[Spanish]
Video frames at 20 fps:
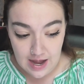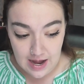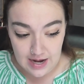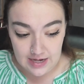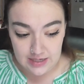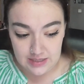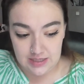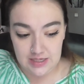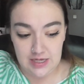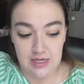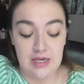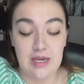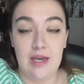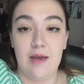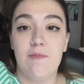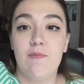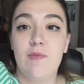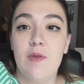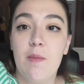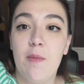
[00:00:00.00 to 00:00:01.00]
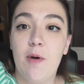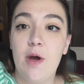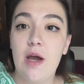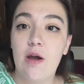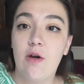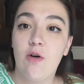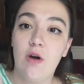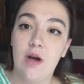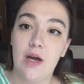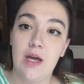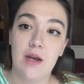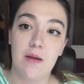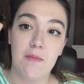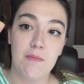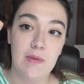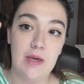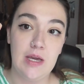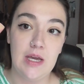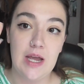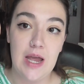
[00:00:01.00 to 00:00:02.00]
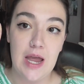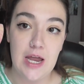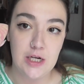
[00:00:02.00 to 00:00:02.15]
Así que voy a coger mi